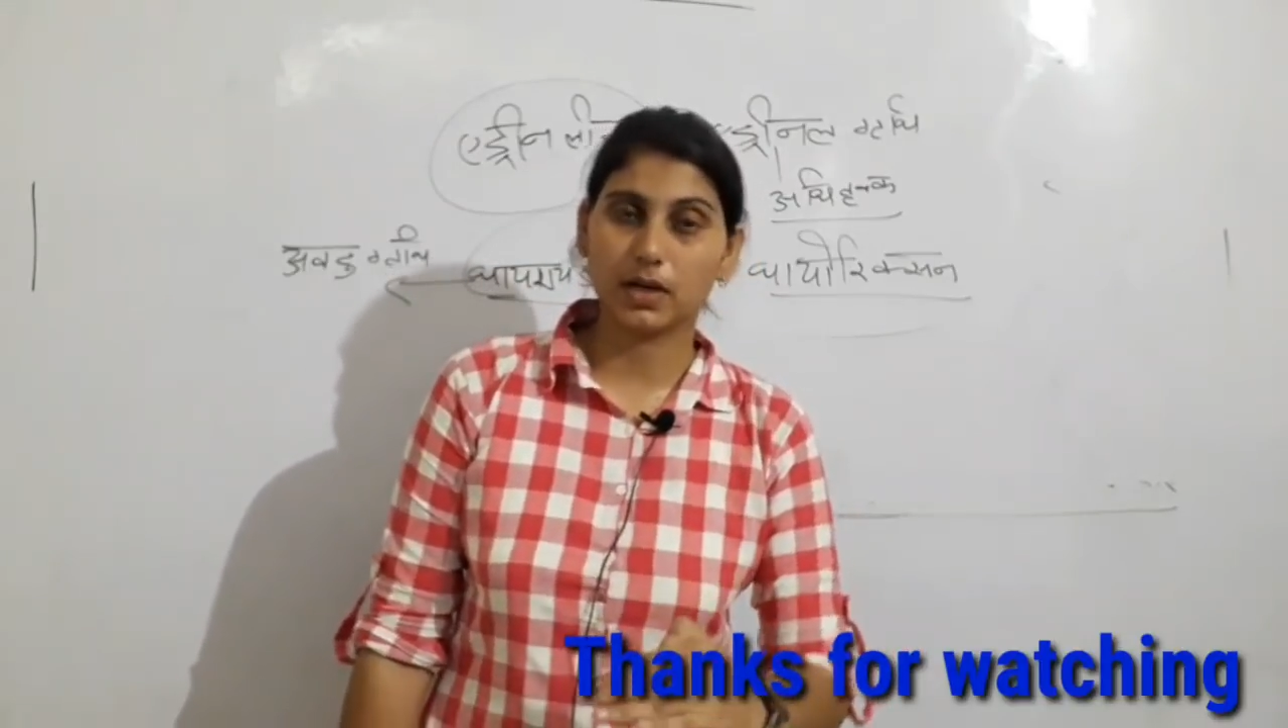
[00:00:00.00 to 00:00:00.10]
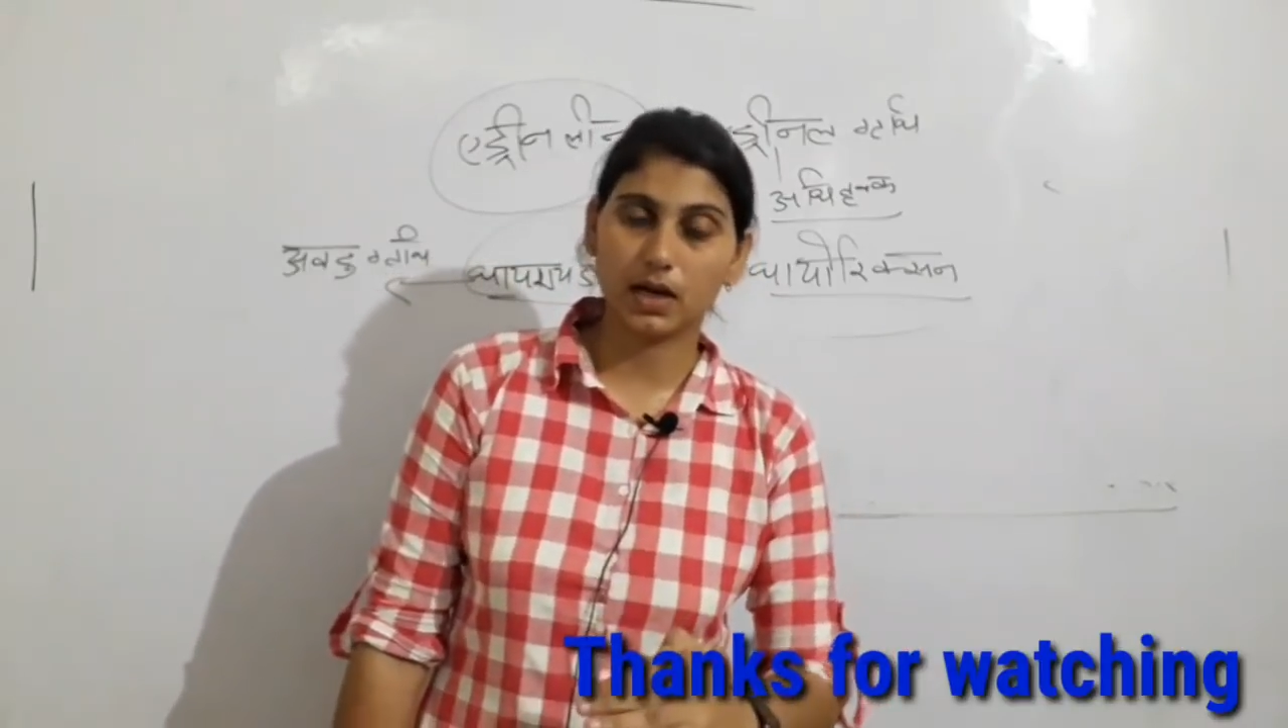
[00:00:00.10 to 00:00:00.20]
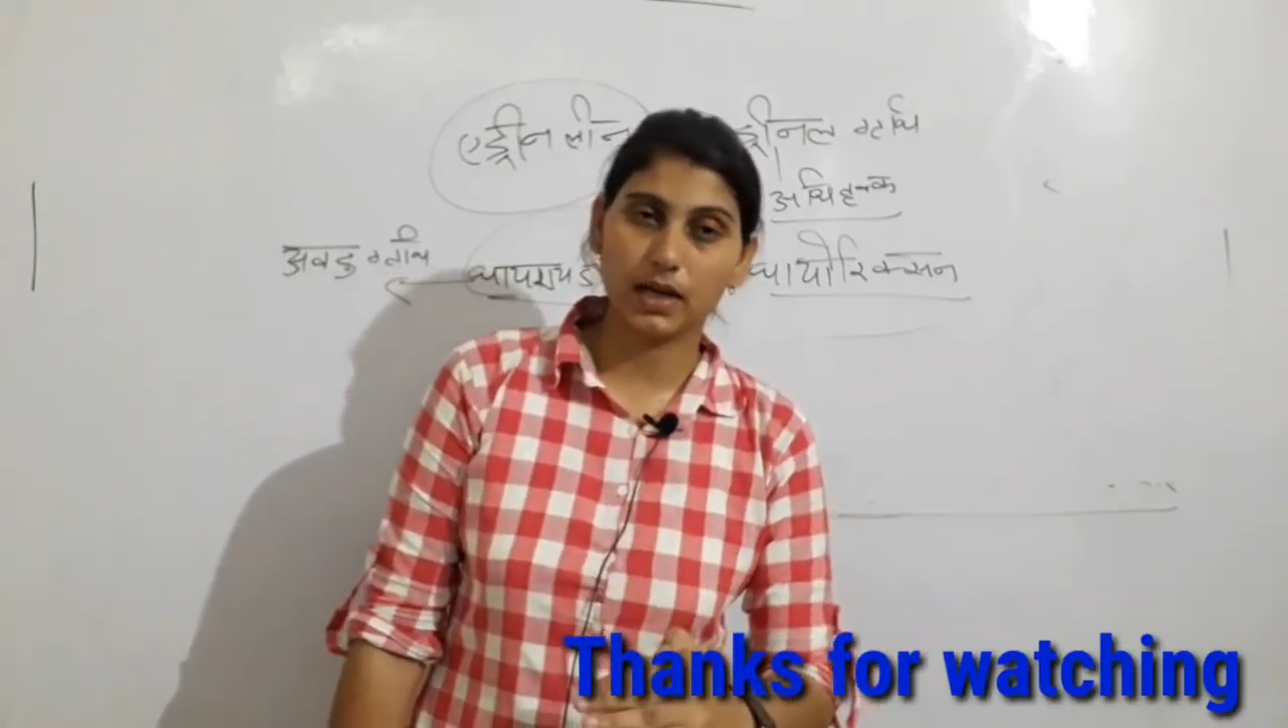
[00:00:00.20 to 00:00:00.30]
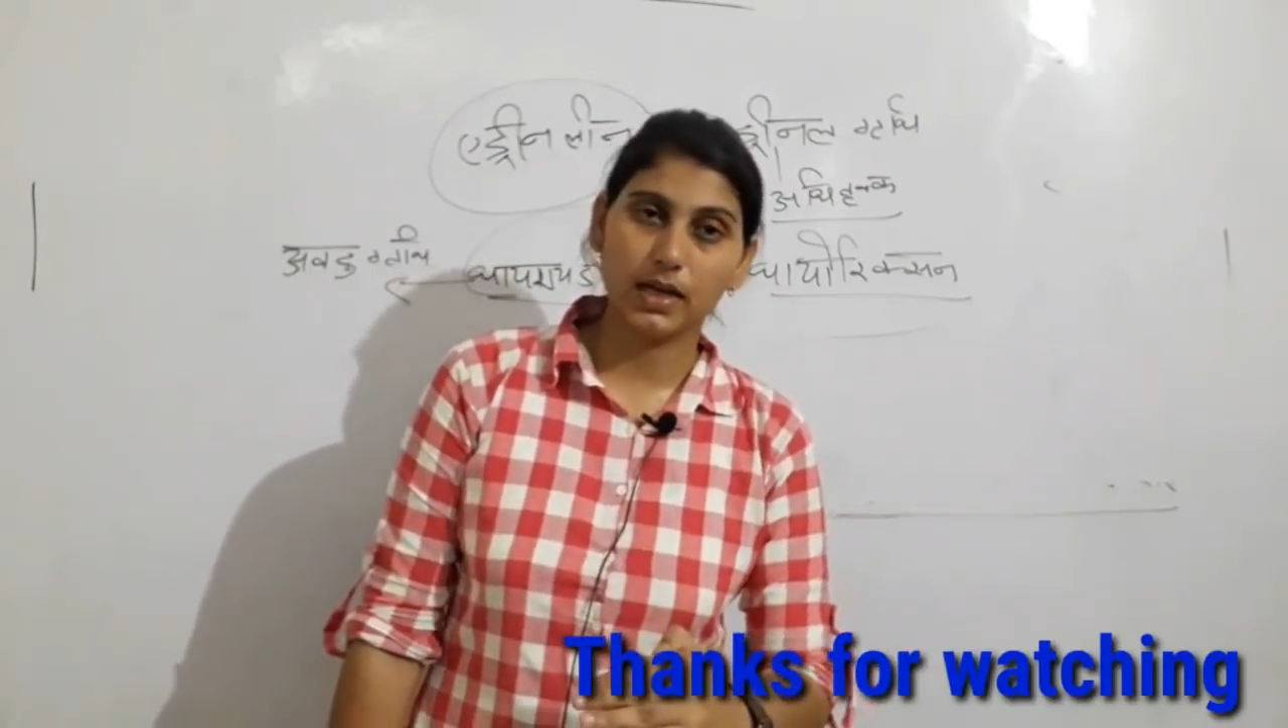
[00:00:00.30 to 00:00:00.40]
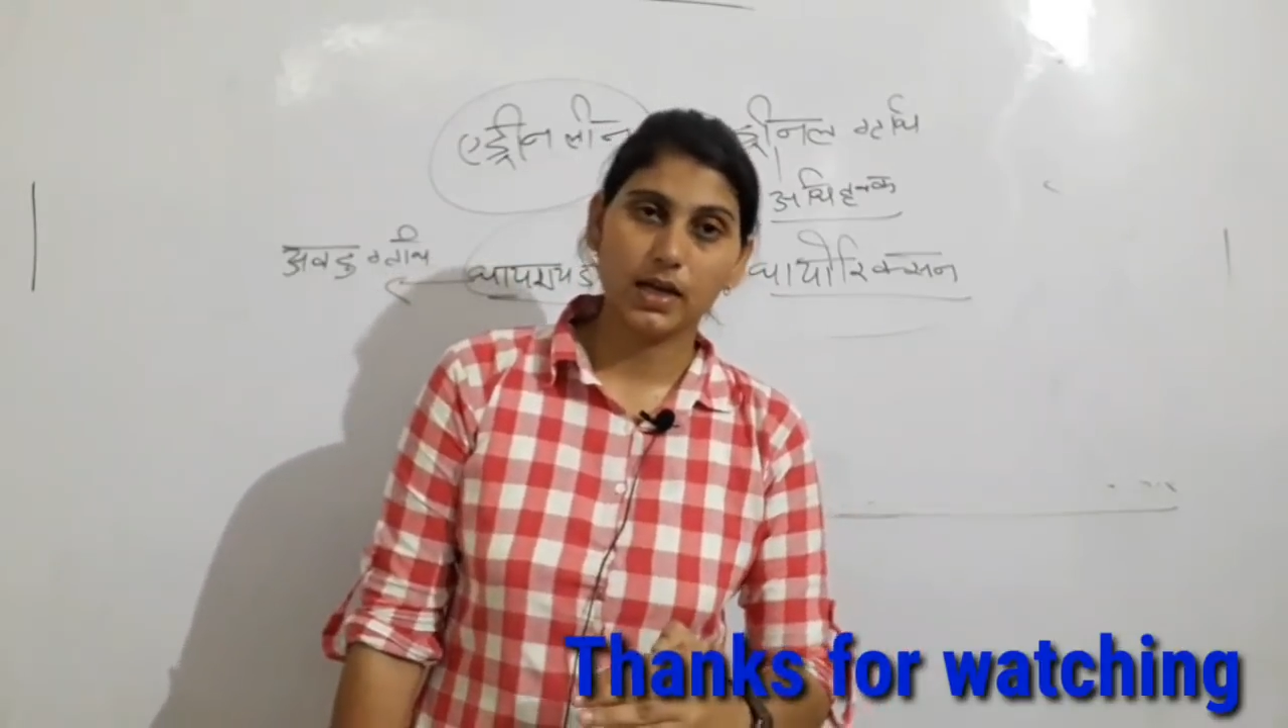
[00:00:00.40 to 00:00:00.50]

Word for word: कर ले